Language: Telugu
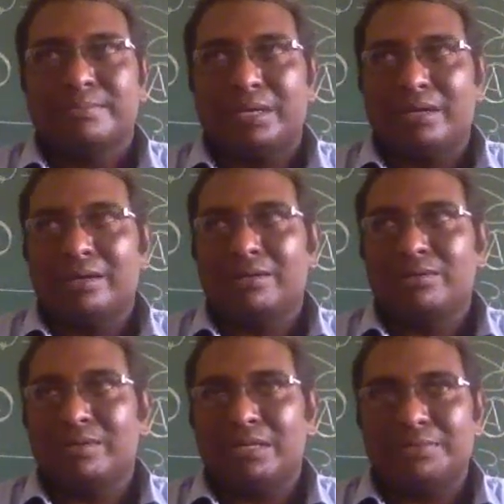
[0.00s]

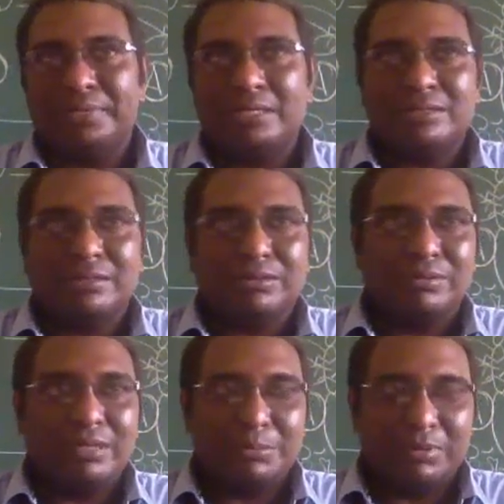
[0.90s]
మాట్లాడుకోవాలి ఫ్రెండ్స్ అందరూ
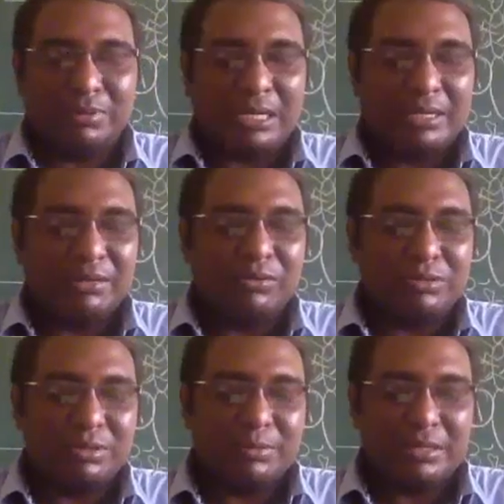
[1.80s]
కూడా ఎప్పుడు ఖాళీగా
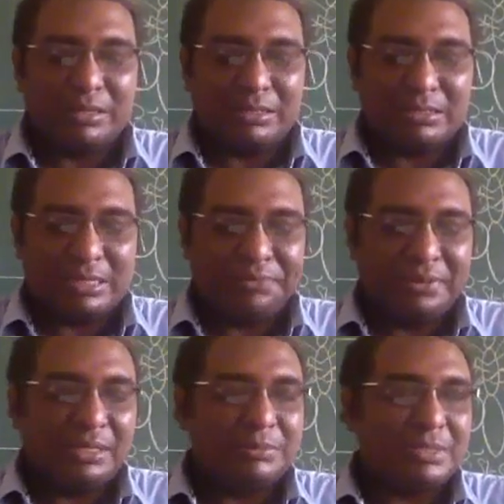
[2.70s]
కూర్చున్నప్పుడు ఆ
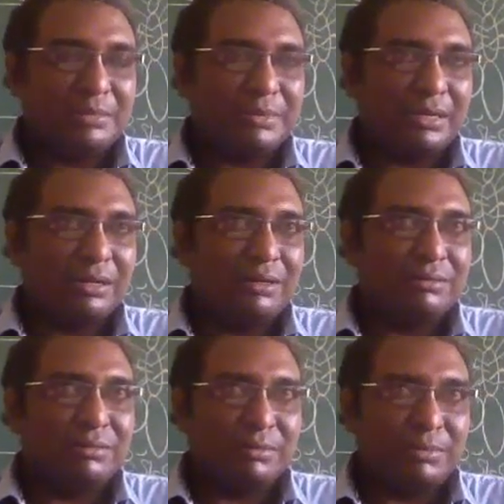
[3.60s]
సైంటిఫిక్ నేమ్స్ అన్ని
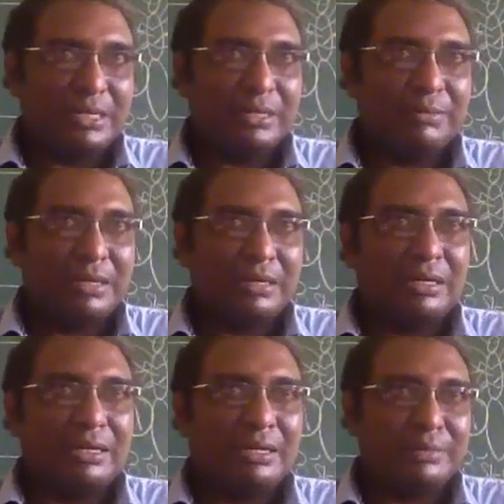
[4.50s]
మాట్లాడుకోవాలి బయటికి
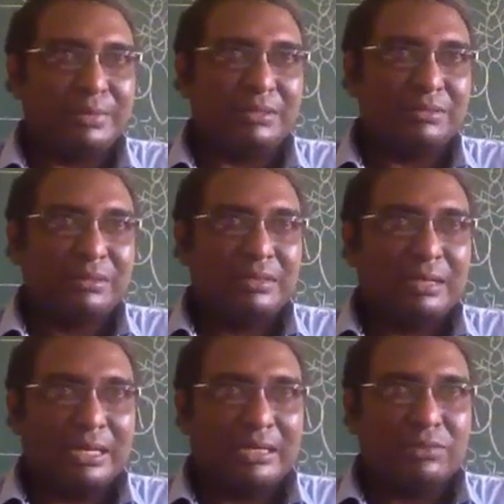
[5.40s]
మాట్లాడాలన్నమాట
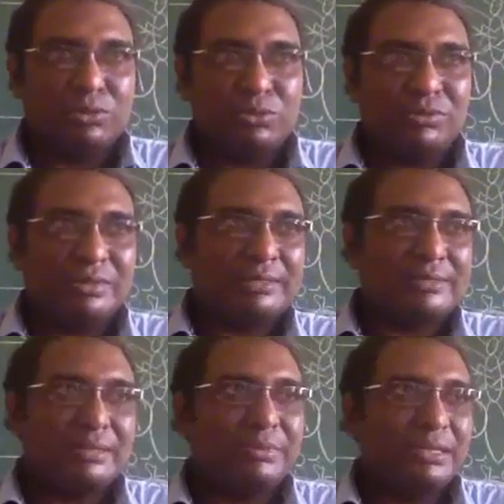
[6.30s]
అలా చూస్తూ
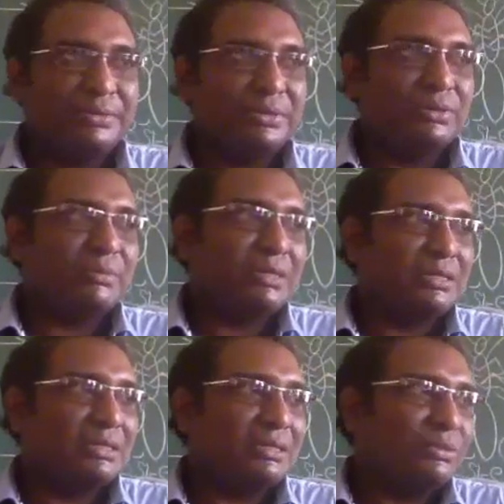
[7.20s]
ఉన్నంతసేపు ఏమీ కూడా
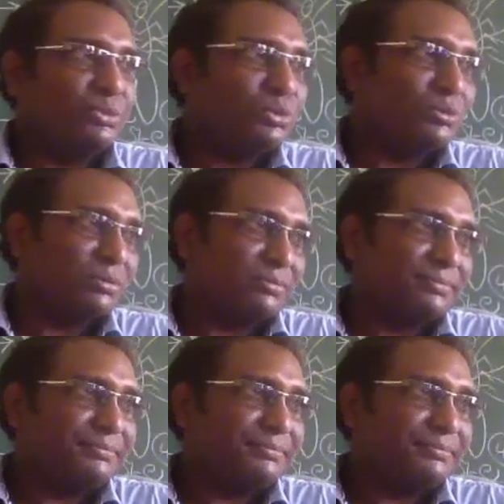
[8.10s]
మనకి గుర్తుండవు